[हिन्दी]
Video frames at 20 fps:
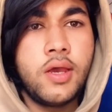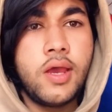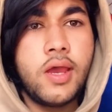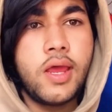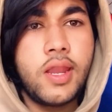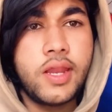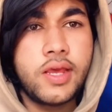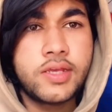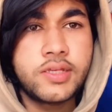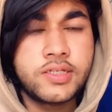
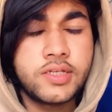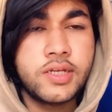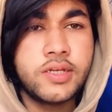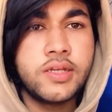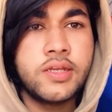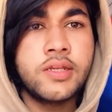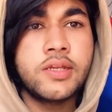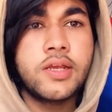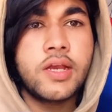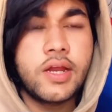इलेक्शन
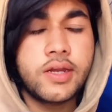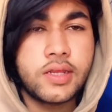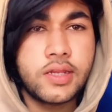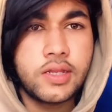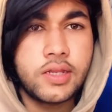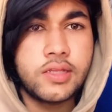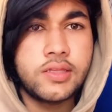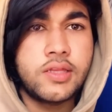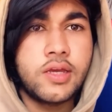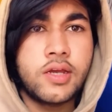इन कारगिल
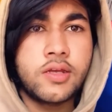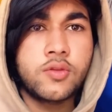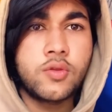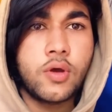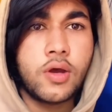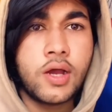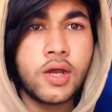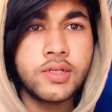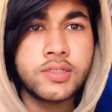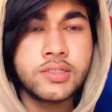लद्दाख तो
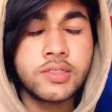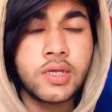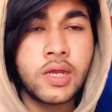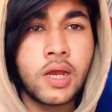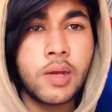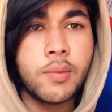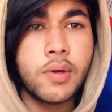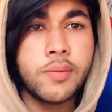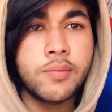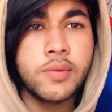आज
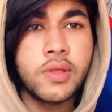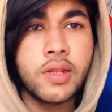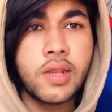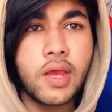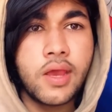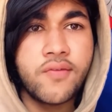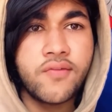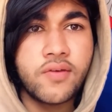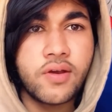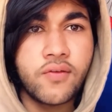हम अपने
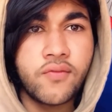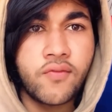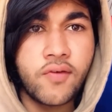लाइफ का